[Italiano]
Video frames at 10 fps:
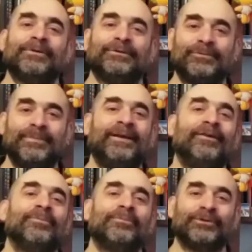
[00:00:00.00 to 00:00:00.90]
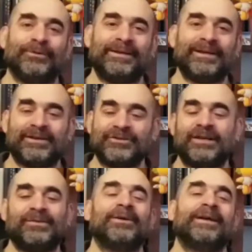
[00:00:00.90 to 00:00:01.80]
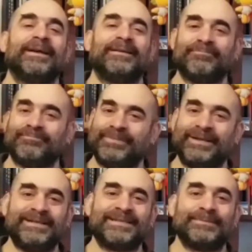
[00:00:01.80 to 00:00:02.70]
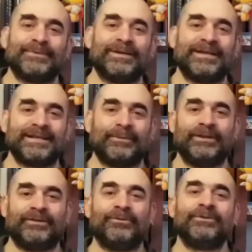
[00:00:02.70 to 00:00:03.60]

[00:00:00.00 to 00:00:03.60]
molto bello, molto ben arrangiato e benissimo eseguito.